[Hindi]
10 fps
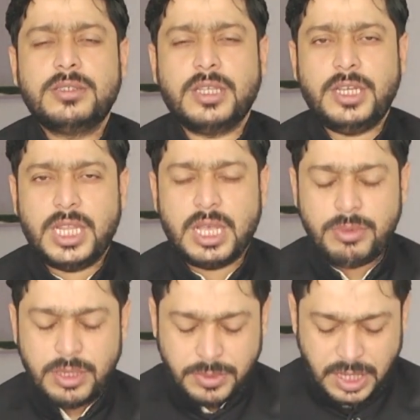सैयद
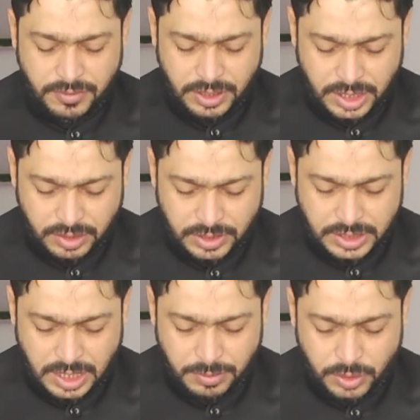हबीब जाफ़र नकवी
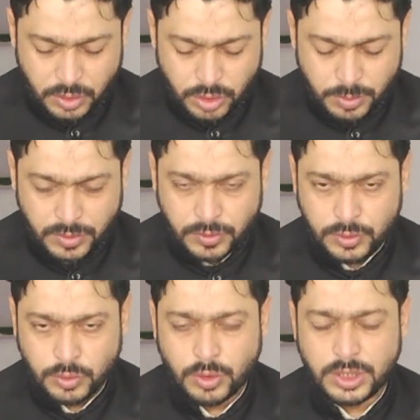साहब की रूह
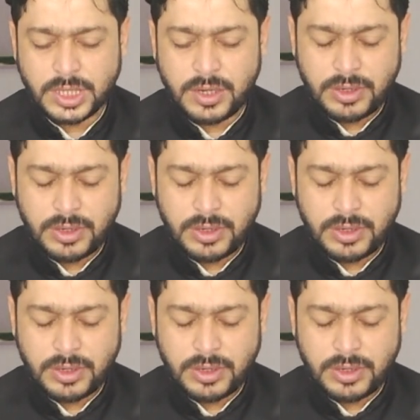पुरफतू को ऐसा